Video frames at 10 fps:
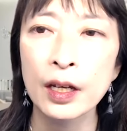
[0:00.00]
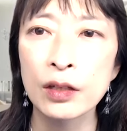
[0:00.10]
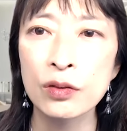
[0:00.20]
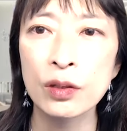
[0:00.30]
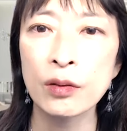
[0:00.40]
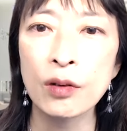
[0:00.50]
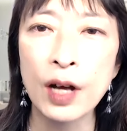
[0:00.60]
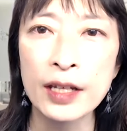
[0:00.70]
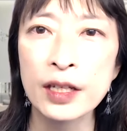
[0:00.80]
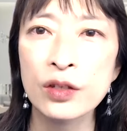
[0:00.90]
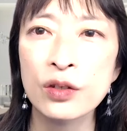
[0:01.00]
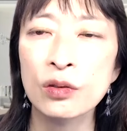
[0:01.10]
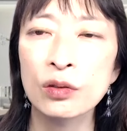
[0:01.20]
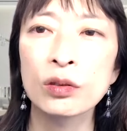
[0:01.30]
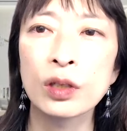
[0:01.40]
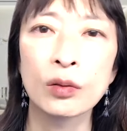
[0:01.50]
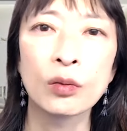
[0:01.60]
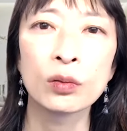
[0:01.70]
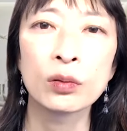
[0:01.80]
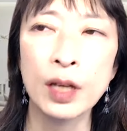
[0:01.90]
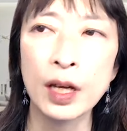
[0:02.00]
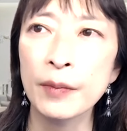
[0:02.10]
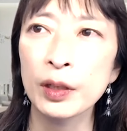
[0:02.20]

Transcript: で、それを解説するっていうことで、